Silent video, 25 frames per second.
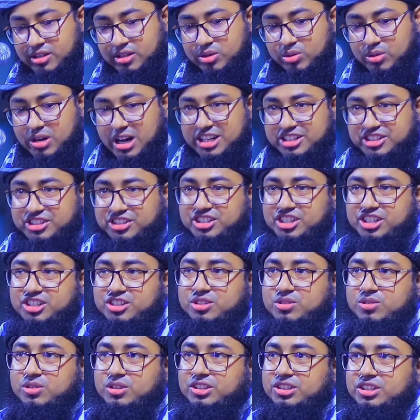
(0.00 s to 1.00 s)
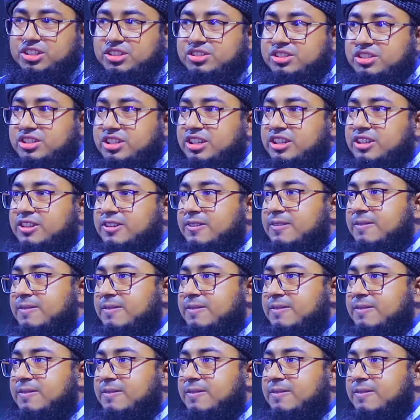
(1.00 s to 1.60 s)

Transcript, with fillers: ও আজ শেষ করে দিচ্ছি